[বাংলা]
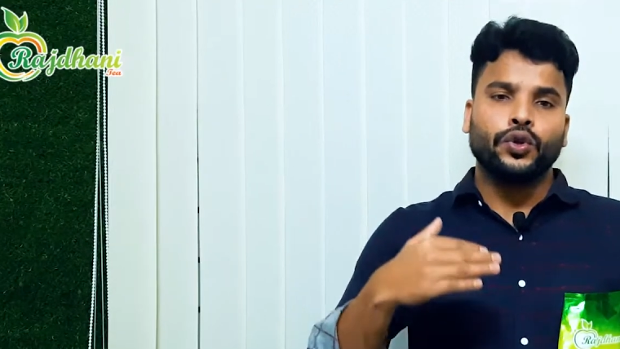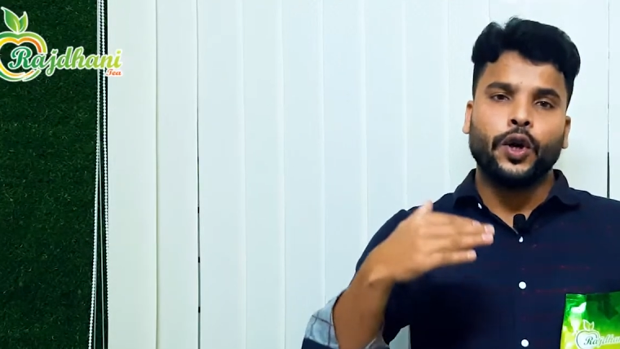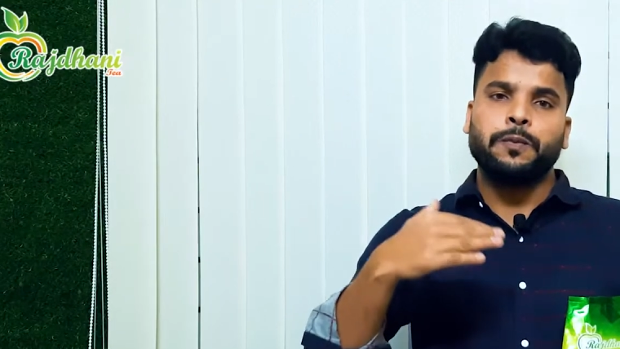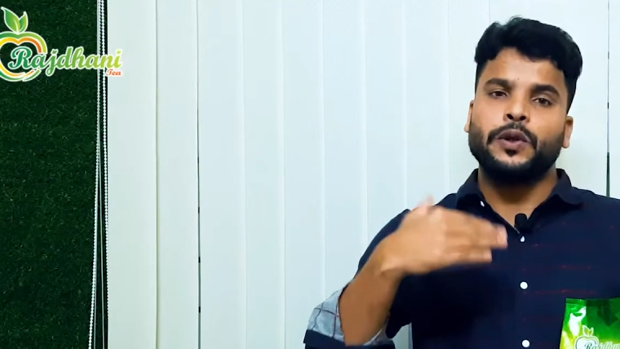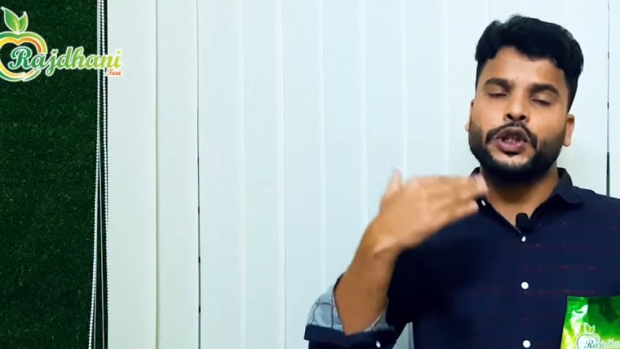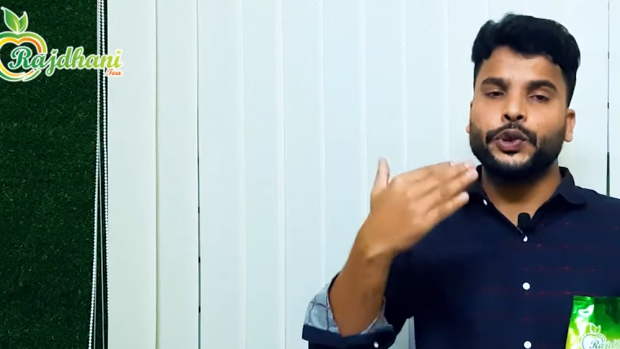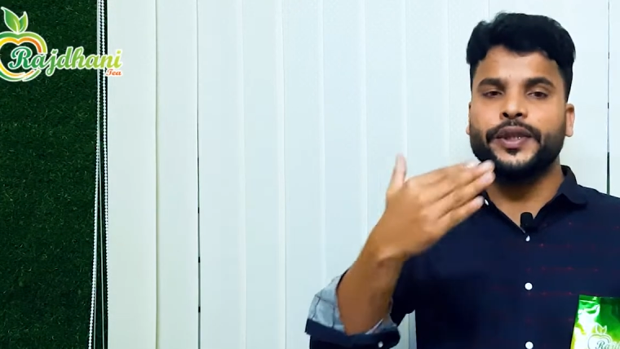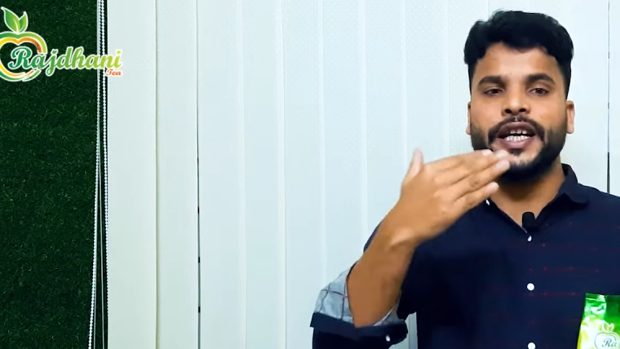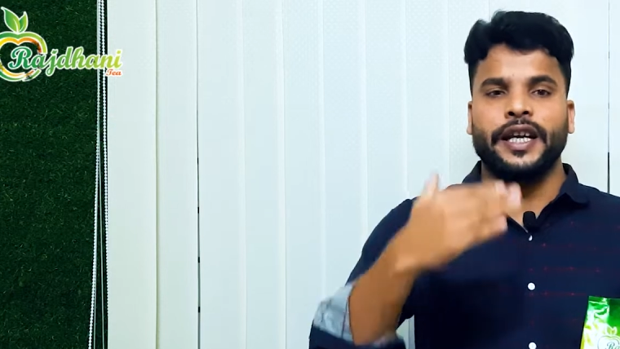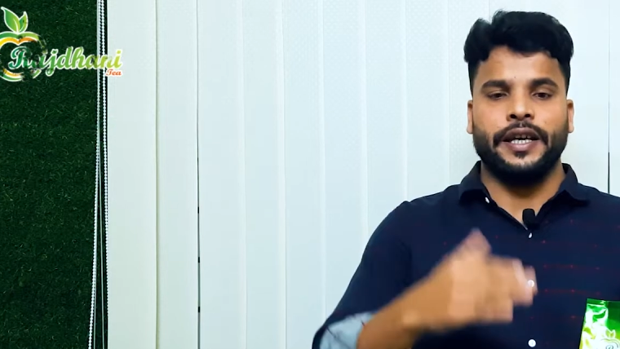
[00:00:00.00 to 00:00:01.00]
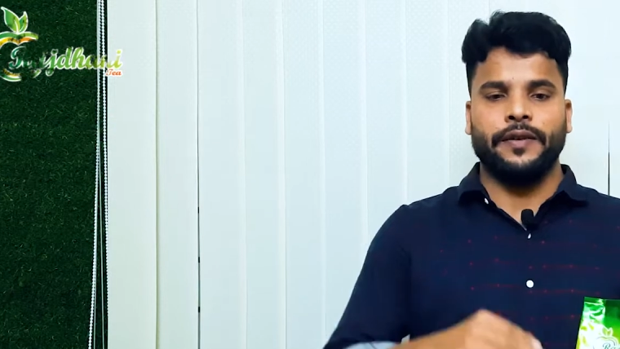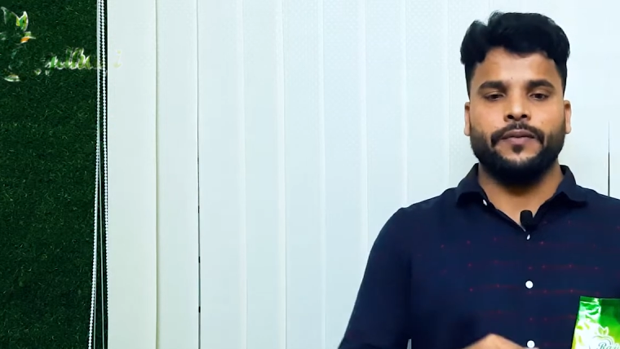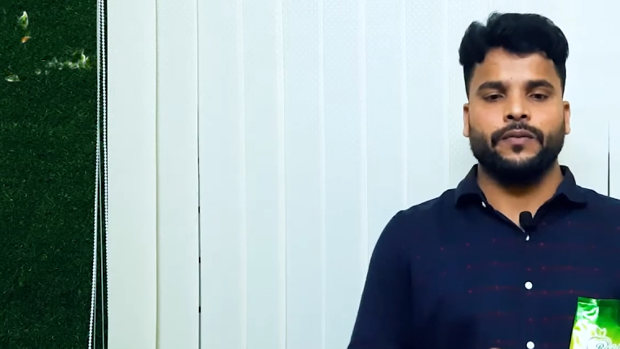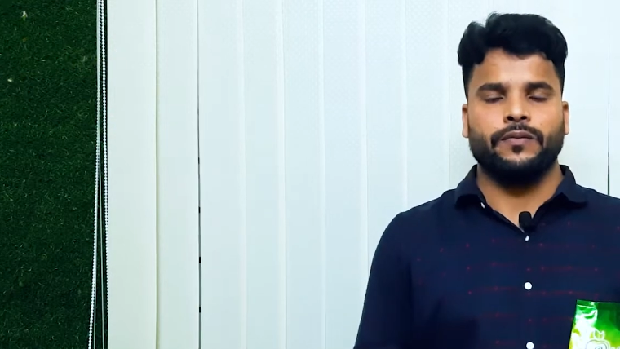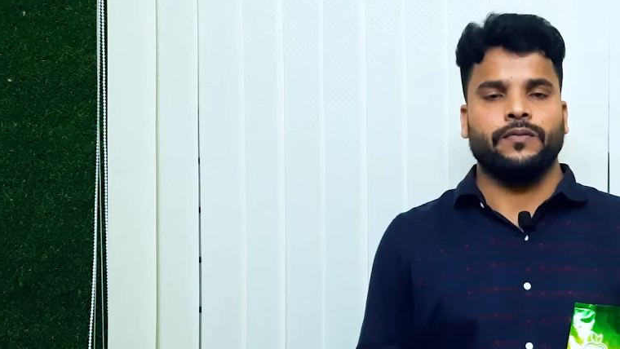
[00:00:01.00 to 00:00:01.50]
সব কিছু জেনে
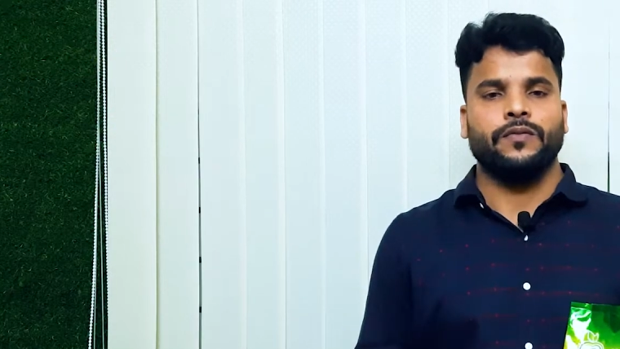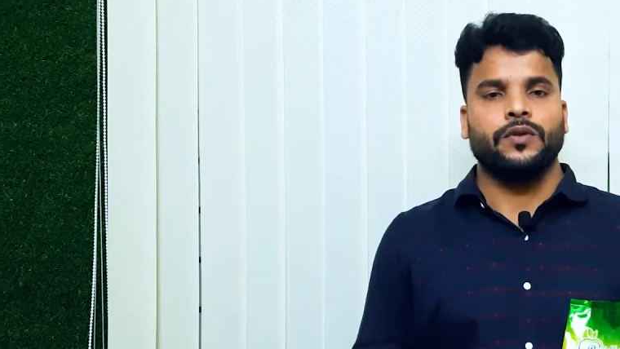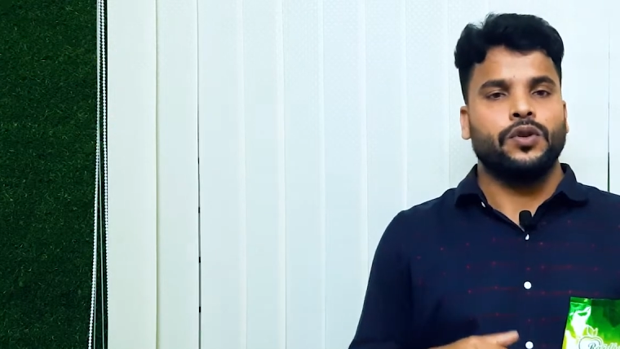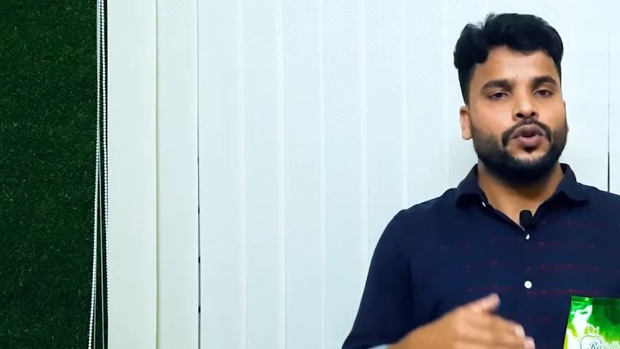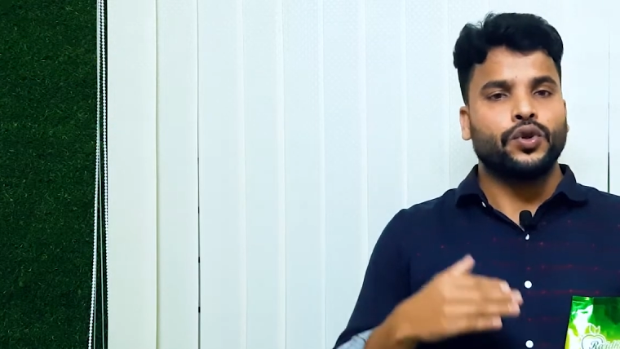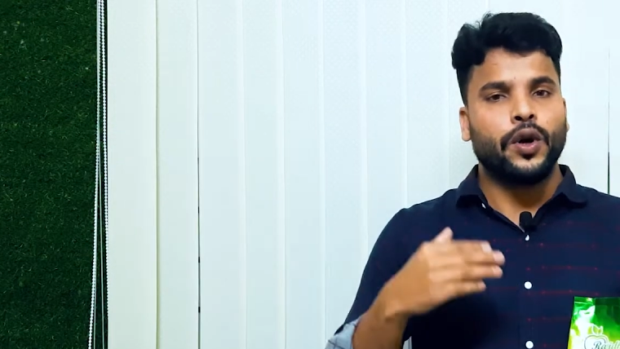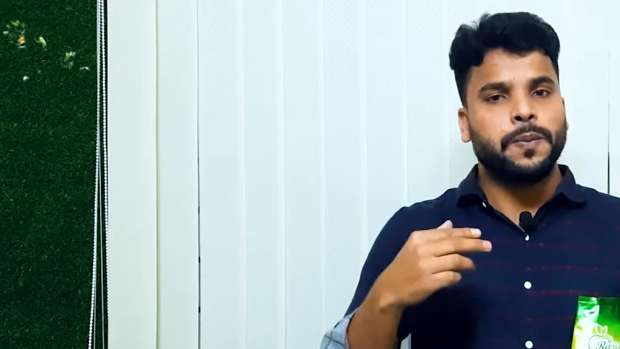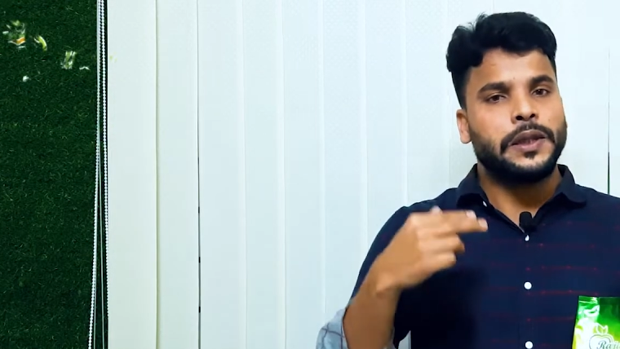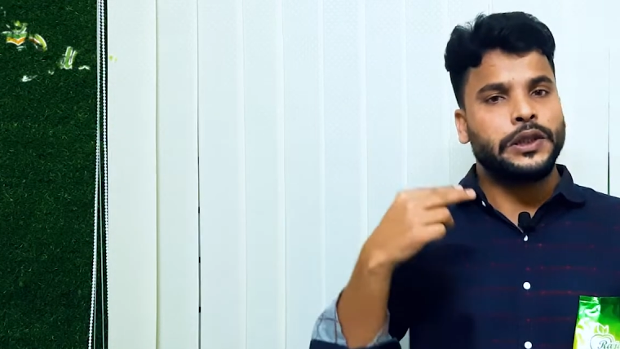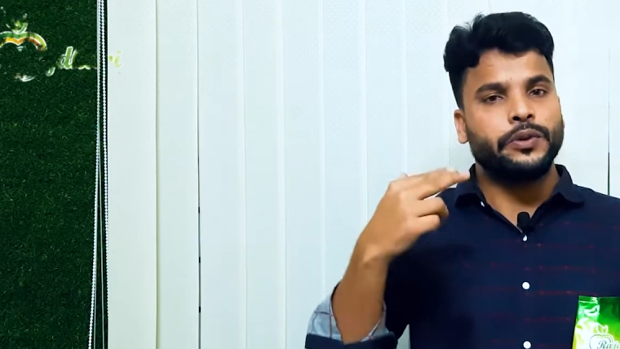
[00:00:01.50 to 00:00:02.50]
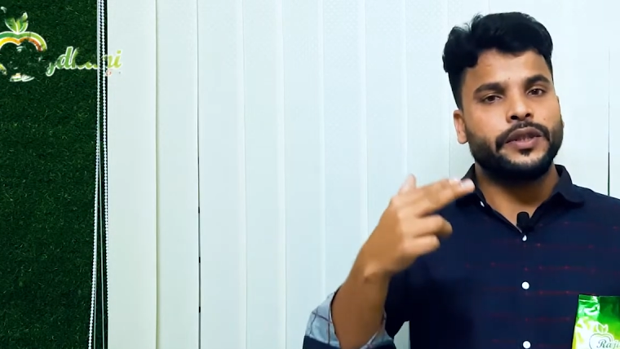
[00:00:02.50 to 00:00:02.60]
সব কিছু